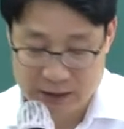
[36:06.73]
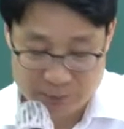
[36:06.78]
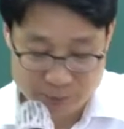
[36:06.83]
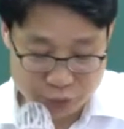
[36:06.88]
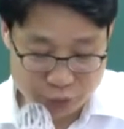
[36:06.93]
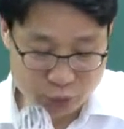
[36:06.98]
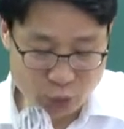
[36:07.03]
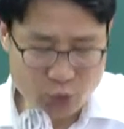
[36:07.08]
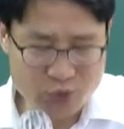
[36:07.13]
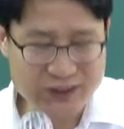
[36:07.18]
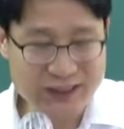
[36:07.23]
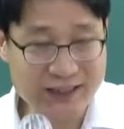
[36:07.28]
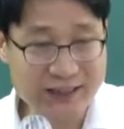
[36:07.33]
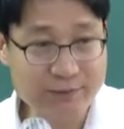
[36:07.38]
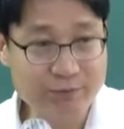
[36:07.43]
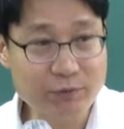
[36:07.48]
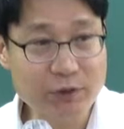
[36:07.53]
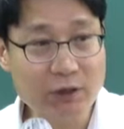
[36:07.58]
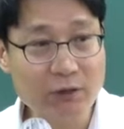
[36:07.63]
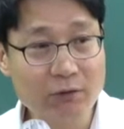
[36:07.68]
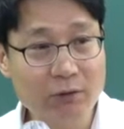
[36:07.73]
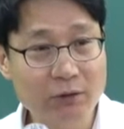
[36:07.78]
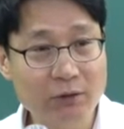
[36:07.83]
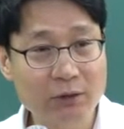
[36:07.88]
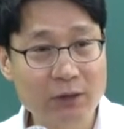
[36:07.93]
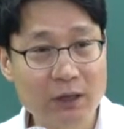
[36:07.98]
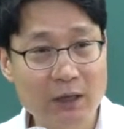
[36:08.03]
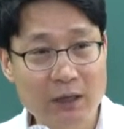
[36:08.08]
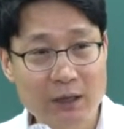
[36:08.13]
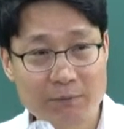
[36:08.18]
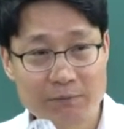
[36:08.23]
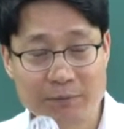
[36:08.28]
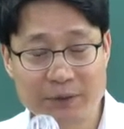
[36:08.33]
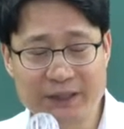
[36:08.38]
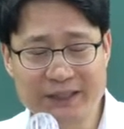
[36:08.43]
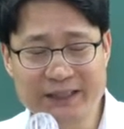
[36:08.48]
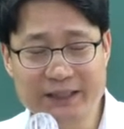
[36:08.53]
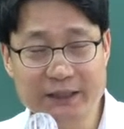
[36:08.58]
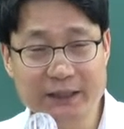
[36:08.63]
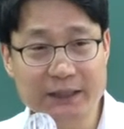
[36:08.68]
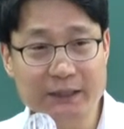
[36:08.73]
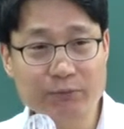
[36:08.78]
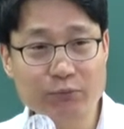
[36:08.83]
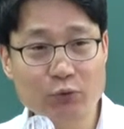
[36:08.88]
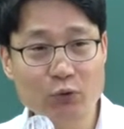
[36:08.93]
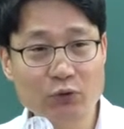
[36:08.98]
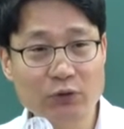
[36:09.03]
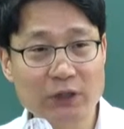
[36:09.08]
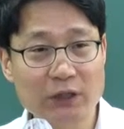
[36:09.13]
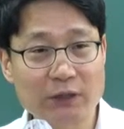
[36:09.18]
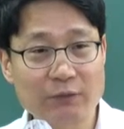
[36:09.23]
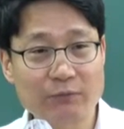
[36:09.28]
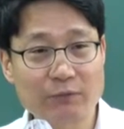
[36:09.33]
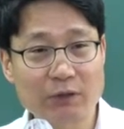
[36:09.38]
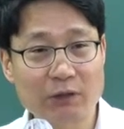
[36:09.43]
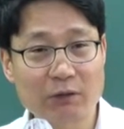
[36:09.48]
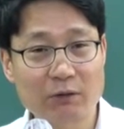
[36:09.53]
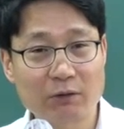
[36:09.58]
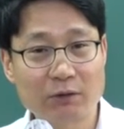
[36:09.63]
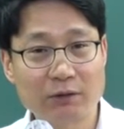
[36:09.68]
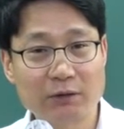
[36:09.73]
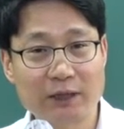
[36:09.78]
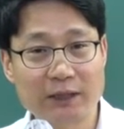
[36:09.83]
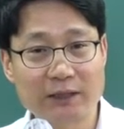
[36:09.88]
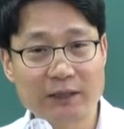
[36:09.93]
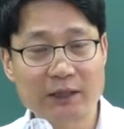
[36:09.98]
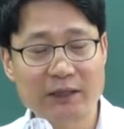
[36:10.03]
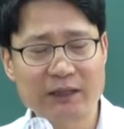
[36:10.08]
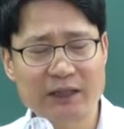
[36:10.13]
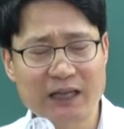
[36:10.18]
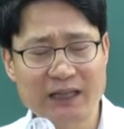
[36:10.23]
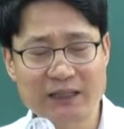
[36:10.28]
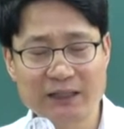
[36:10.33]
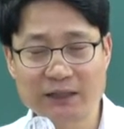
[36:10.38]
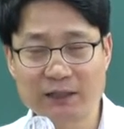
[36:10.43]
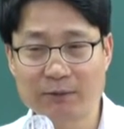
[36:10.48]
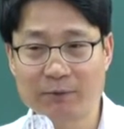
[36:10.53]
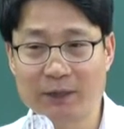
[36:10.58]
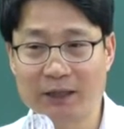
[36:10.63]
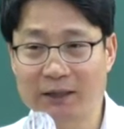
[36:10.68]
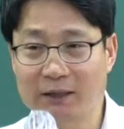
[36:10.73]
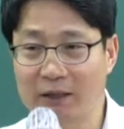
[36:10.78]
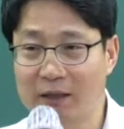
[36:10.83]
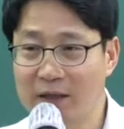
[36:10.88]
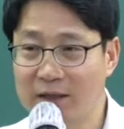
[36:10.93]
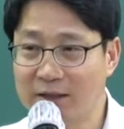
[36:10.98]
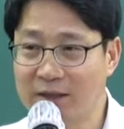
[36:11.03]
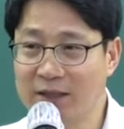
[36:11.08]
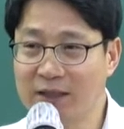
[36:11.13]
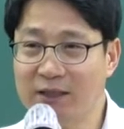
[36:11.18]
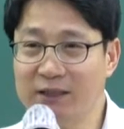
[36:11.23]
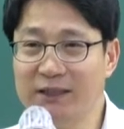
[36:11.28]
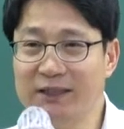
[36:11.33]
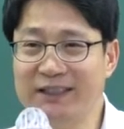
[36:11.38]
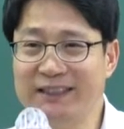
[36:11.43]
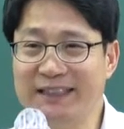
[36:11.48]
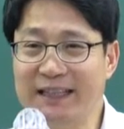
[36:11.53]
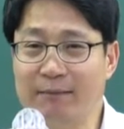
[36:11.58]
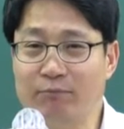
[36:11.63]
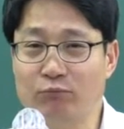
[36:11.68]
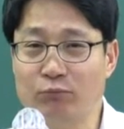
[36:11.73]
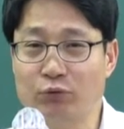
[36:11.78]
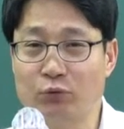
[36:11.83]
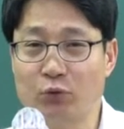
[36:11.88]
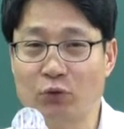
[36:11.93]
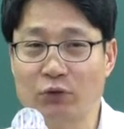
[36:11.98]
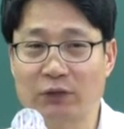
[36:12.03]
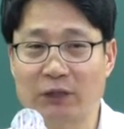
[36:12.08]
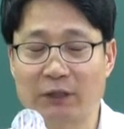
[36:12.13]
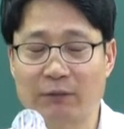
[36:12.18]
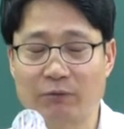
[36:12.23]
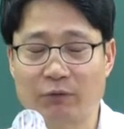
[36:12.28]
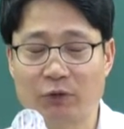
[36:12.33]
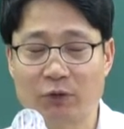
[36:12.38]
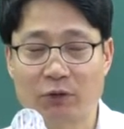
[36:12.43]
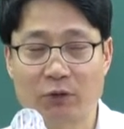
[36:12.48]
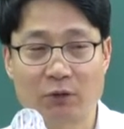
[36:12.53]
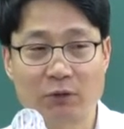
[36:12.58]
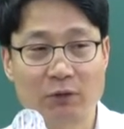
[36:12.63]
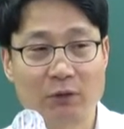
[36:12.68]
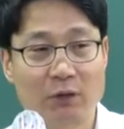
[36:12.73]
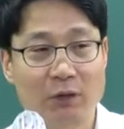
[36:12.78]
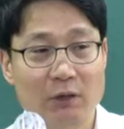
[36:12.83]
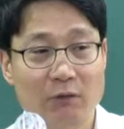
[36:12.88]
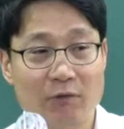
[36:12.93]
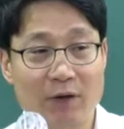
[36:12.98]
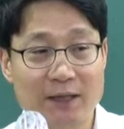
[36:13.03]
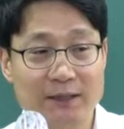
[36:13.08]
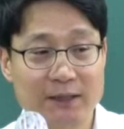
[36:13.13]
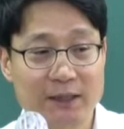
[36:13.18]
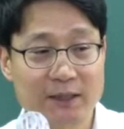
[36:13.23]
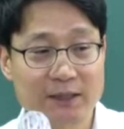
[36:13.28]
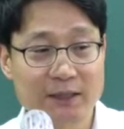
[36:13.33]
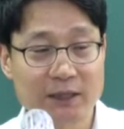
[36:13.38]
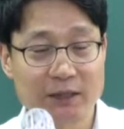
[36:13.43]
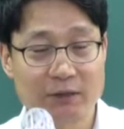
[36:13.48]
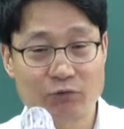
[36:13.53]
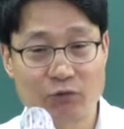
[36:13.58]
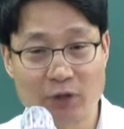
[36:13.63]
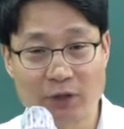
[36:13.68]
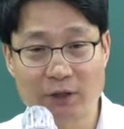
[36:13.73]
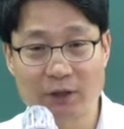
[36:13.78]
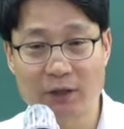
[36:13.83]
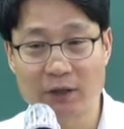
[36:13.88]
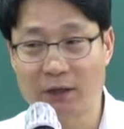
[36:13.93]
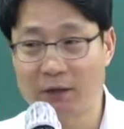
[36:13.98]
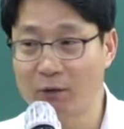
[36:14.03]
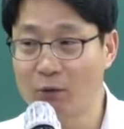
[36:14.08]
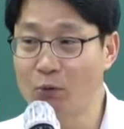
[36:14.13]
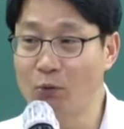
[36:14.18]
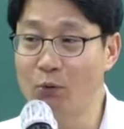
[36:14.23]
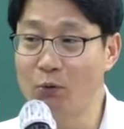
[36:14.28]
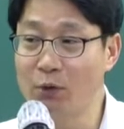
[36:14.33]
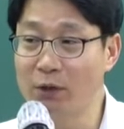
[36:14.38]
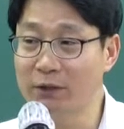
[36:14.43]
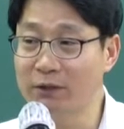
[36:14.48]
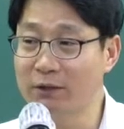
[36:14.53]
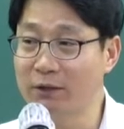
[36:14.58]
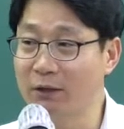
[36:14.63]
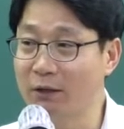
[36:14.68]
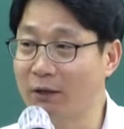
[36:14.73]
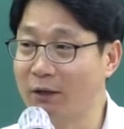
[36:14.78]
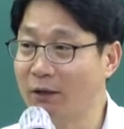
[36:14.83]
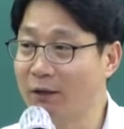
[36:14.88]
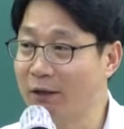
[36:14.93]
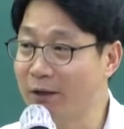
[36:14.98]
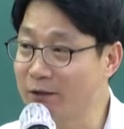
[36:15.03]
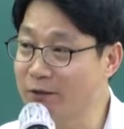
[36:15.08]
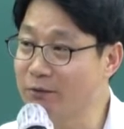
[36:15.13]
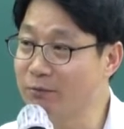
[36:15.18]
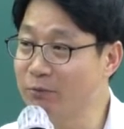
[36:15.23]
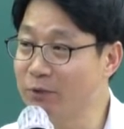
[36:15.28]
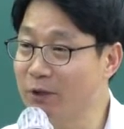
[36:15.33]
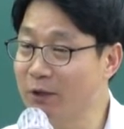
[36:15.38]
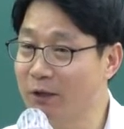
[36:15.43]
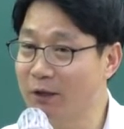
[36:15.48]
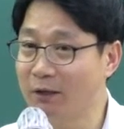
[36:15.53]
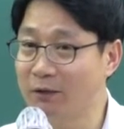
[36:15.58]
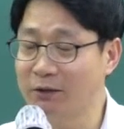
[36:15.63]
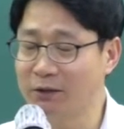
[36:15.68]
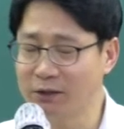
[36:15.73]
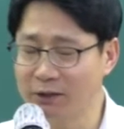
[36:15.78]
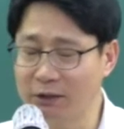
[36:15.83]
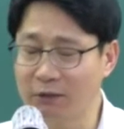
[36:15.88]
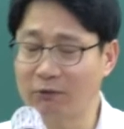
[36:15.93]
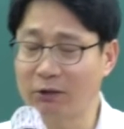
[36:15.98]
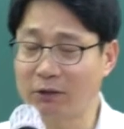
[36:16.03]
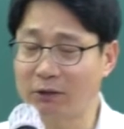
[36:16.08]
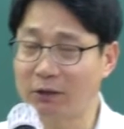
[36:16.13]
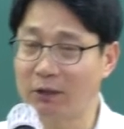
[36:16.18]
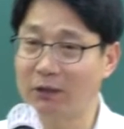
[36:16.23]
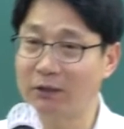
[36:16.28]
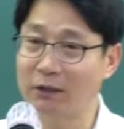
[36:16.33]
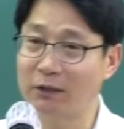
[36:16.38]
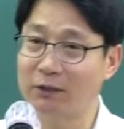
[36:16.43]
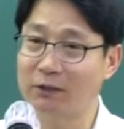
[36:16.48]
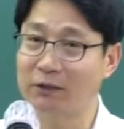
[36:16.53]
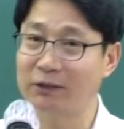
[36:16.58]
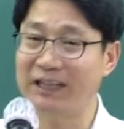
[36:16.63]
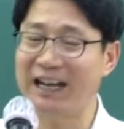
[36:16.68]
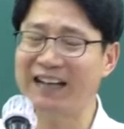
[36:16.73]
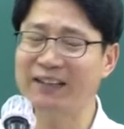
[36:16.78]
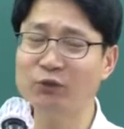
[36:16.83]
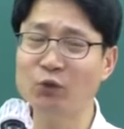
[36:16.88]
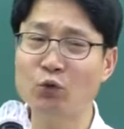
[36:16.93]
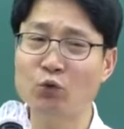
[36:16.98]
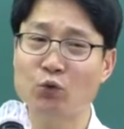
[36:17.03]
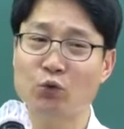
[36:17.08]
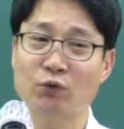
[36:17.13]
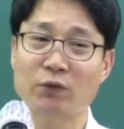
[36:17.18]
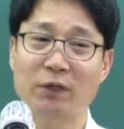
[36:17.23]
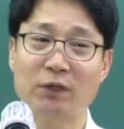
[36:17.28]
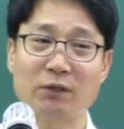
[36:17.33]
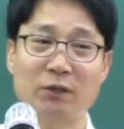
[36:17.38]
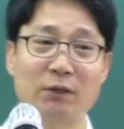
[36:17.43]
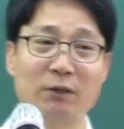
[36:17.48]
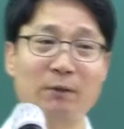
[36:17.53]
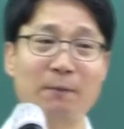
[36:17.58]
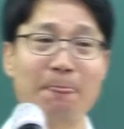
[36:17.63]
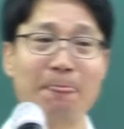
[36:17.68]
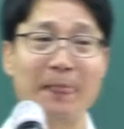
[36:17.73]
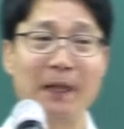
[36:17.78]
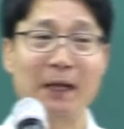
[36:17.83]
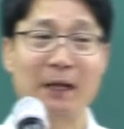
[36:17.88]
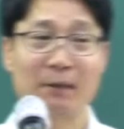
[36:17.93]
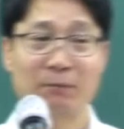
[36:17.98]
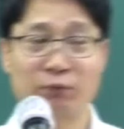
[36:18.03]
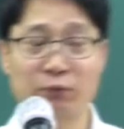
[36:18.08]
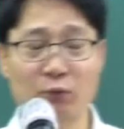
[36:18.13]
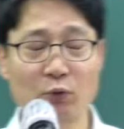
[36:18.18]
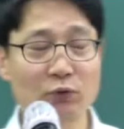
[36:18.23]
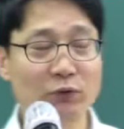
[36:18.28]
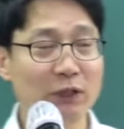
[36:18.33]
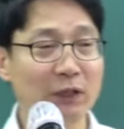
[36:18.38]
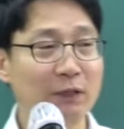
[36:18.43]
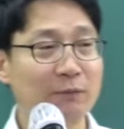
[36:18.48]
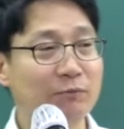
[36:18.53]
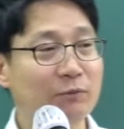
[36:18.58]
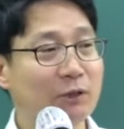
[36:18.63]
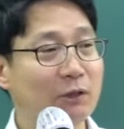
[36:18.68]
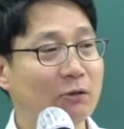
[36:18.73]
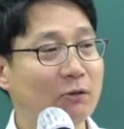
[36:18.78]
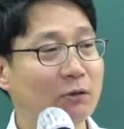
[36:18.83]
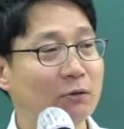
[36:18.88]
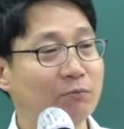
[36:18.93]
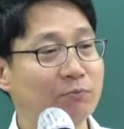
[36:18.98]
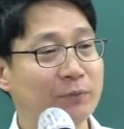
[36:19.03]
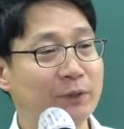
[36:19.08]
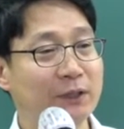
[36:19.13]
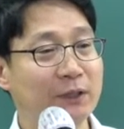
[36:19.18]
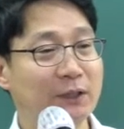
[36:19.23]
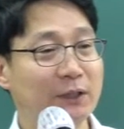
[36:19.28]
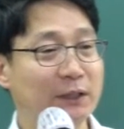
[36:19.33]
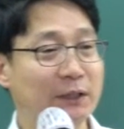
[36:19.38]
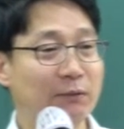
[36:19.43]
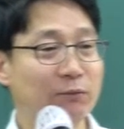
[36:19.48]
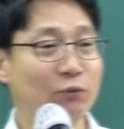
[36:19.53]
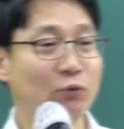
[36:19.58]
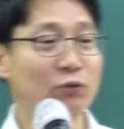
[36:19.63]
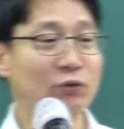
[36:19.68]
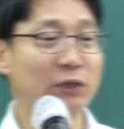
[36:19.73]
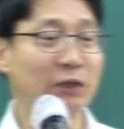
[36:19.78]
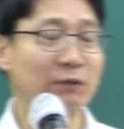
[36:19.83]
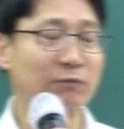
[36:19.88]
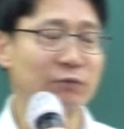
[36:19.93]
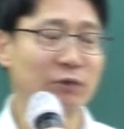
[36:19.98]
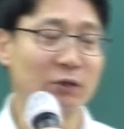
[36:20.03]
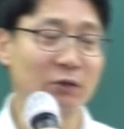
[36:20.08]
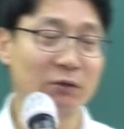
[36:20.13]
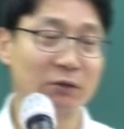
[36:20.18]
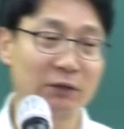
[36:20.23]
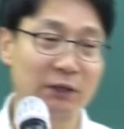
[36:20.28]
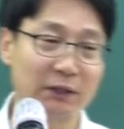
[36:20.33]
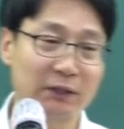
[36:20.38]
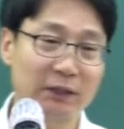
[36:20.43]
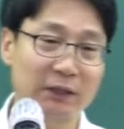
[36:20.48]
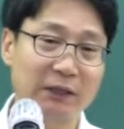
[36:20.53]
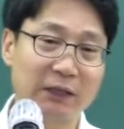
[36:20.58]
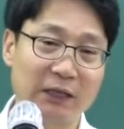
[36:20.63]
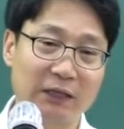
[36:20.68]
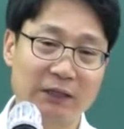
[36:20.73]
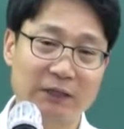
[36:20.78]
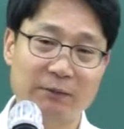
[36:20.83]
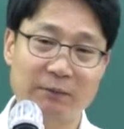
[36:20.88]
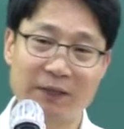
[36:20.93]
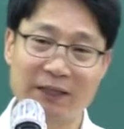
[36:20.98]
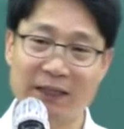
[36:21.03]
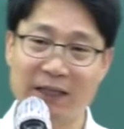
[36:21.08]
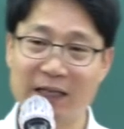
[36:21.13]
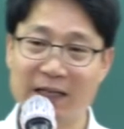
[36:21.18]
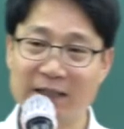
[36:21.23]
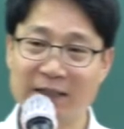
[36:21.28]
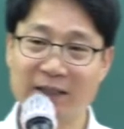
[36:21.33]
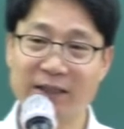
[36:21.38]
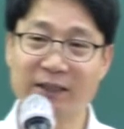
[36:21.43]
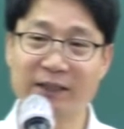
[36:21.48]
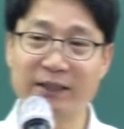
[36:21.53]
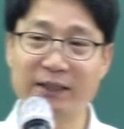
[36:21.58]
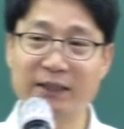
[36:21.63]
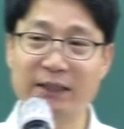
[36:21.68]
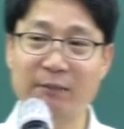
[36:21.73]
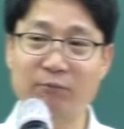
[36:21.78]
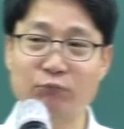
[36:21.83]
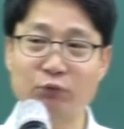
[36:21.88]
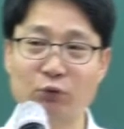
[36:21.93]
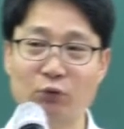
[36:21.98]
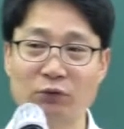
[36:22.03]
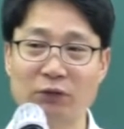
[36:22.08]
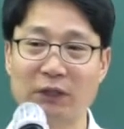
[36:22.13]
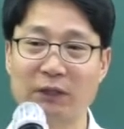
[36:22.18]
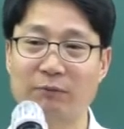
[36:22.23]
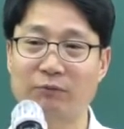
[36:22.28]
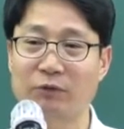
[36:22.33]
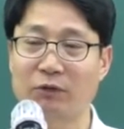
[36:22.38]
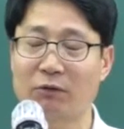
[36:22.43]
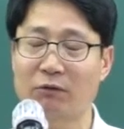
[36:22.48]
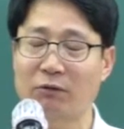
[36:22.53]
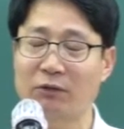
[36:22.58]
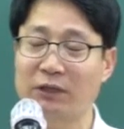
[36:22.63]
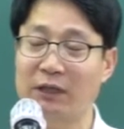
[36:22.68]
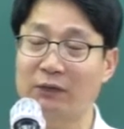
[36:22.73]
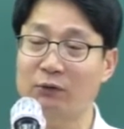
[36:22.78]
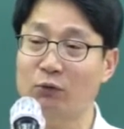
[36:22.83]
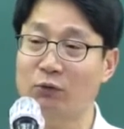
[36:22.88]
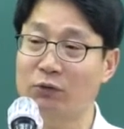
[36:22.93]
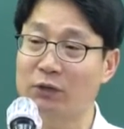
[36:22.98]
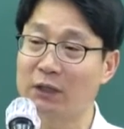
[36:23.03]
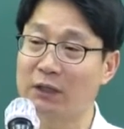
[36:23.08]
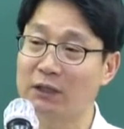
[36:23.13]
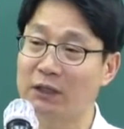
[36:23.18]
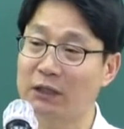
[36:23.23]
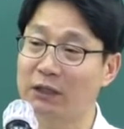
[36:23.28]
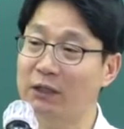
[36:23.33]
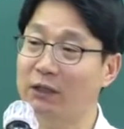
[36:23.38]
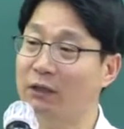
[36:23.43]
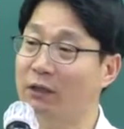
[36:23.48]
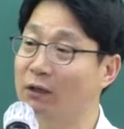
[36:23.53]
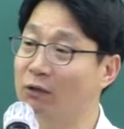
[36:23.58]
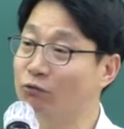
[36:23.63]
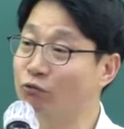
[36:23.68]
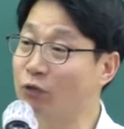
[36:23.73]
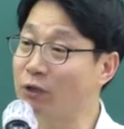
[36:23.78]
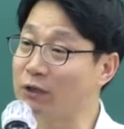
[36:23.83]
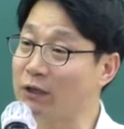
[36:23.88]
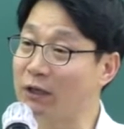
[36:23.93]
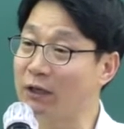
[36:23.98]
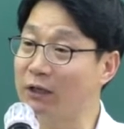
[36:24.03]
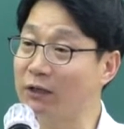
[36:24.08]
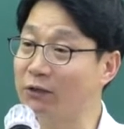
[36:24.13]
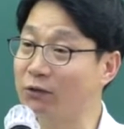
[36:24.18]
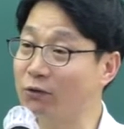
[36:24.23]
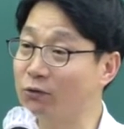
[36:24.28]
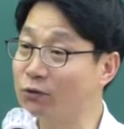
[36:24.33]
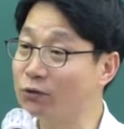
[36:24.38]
부동산 임차권, 미등기 부동산 임차권은 대상이 아니지만 등기된 부동산 임차권은 과세 대상이 된다. 오, X. X입니다. 등기가 됐든 안 됐든. 양도소득세에서는 부동산 임차권, 미등기 부동산 임차권 대상이 아니지만 등기된 부동산 임차권은 양도세 대상이 되잖아요.